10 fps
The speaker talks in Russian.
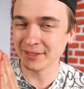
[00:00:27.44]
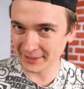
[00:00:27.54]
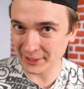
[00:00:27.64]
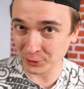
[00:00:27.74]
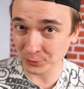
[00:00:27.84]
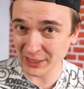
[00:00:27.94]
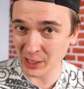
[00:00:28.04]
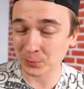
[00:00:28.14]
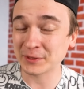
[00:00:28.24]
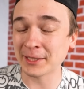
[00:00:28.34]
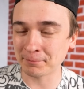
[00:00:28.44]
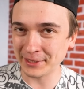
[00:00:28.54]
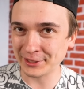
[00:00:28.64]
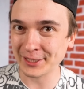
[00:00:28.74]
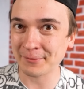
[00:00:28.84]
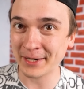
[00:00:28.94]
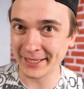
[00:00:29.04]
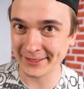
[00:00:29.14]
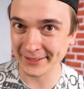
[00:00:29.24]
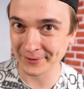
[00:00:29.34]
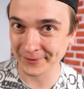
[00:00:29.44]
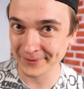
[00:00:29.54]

И начну закуп с обычных магазинов.